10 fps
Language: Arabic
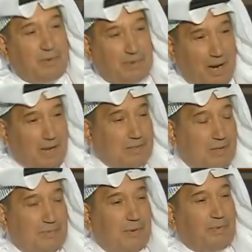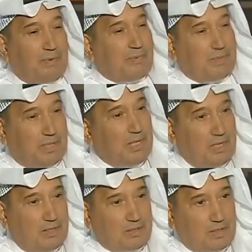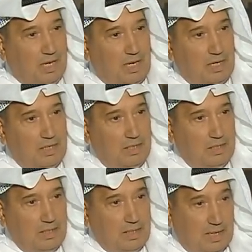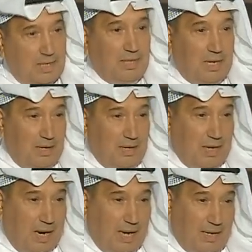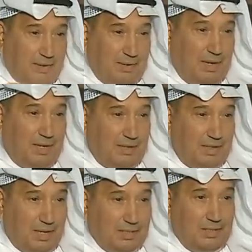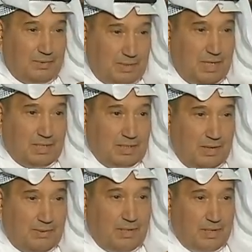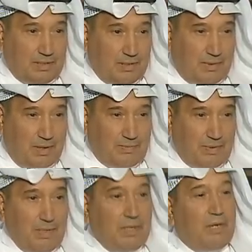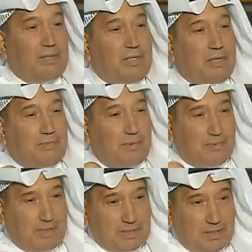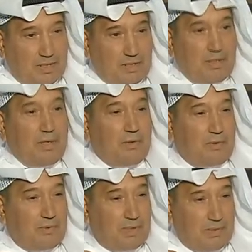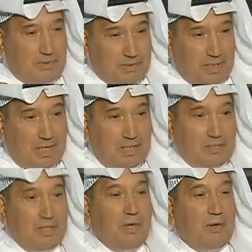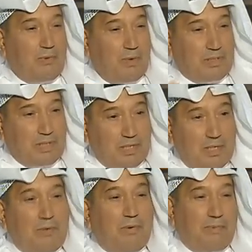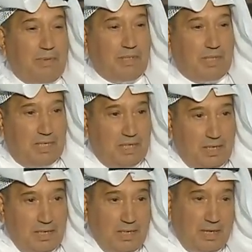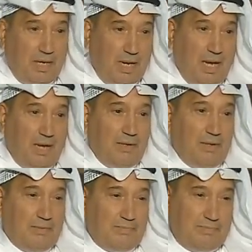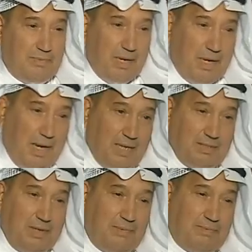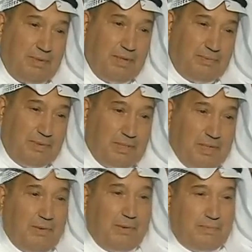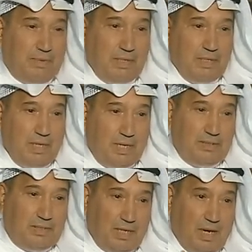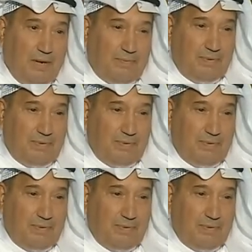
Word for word: حسب مفهوم الدين اللي يطرح اذا انا نحن درسنا وزاره التربيه احنا شباب الدين مبسط وسلس ووسطي ومعتدل الان بحسب بسبب انجراف